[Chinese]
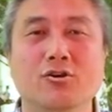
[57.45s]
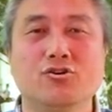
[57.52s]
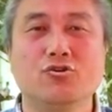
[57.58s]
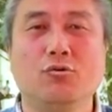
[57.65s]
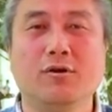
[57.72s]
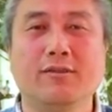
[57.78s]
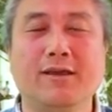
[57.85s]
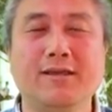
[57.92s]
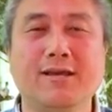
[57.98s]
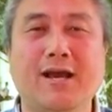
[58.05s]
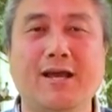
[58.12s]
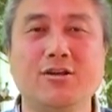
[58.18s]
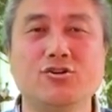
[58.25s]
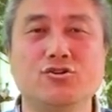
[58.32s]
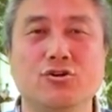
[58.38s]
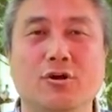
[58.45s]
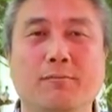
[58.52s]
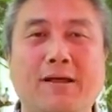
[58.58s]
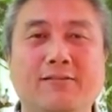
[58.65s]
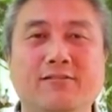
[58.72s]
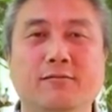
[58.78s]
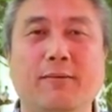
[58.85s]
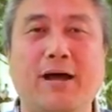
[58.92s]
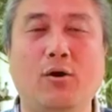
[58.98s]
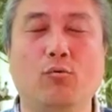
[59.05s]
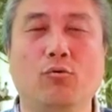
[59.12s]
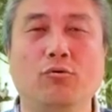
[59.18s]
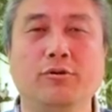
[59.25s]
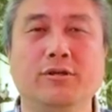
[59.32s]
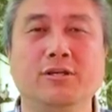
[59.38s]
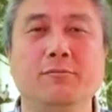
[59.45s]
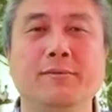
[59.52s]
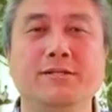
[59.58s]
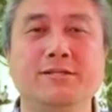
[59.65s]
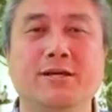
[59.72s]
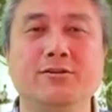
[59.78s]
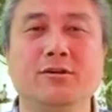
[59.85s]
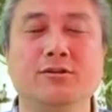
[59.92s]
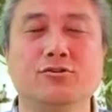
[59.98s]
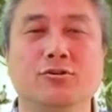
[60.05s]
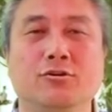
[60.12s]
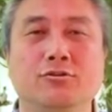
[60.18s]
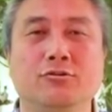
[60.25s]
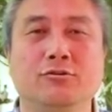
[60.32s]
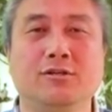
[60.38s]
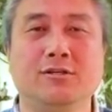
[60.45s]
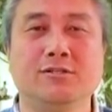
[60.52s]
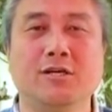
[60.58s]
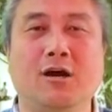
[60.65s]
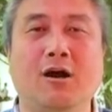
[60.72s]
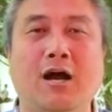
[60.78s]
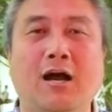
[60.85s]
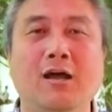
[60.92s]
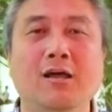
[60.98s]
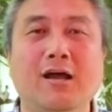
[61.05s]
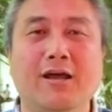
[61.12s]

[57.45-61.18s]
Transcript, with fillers: 是我在一开始办四八五或者移民签证的时候就提交啊，